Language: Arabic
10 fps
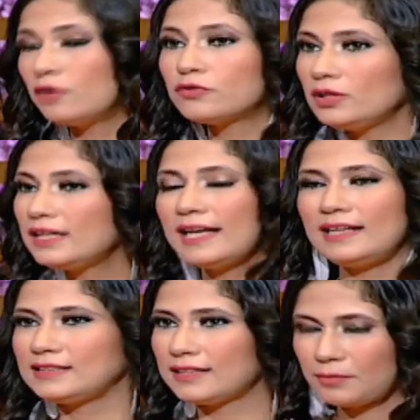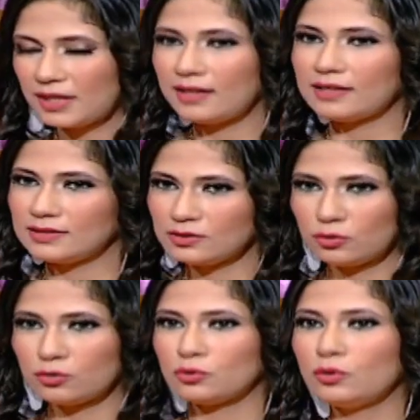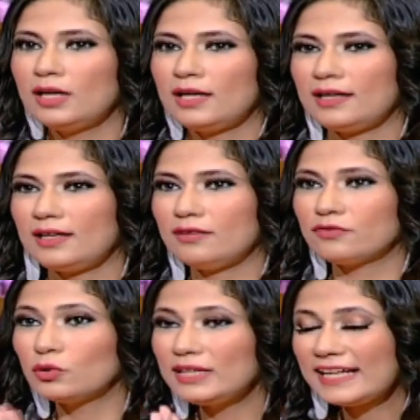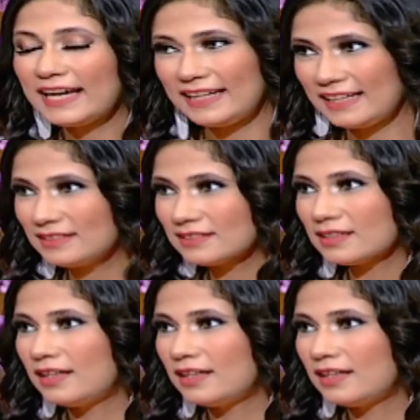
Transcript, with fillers: هو في كل الحالات يا جماعه انا عايزه اقول لكم في كل الحالات